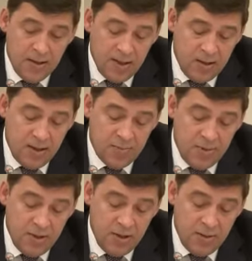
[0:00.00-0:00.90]
Данные
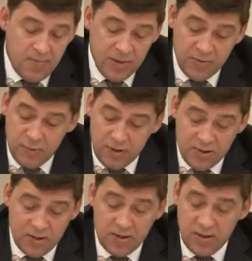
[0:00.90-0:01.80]
изменения
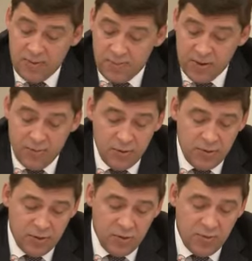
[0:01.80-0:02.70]
позволят расширить
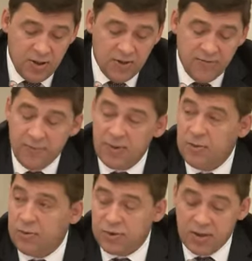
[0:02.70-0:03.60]
полномочия субъектов и
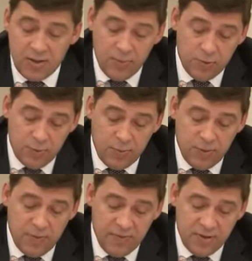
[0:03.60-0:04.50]
продолжить работу
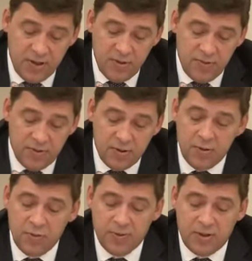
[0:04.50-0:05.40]
по повышению
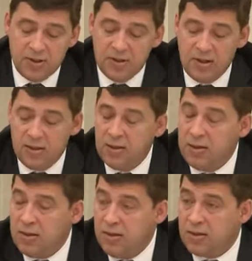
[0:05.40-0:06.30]
инвестиционного потенциала
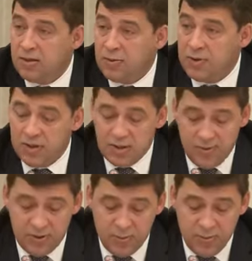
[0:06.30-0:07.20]
и
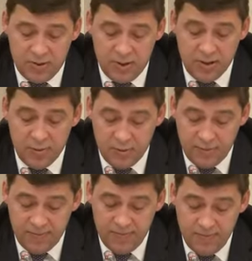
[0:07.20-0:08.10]
конкурентоспособности
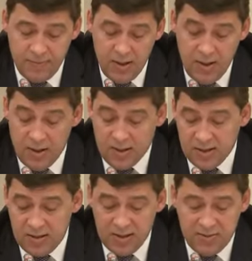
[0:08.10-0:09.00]
регионов. И
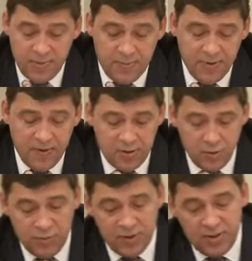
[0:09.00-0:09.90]
как следствие привлечь
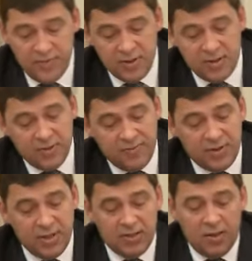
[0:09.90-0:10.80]
новых инвесторов и
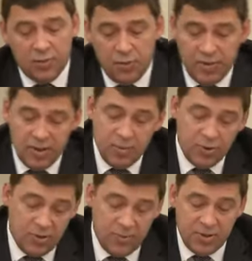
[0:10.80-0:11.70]
создать новые
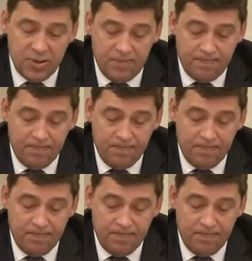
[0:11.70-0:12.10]
рабочие места.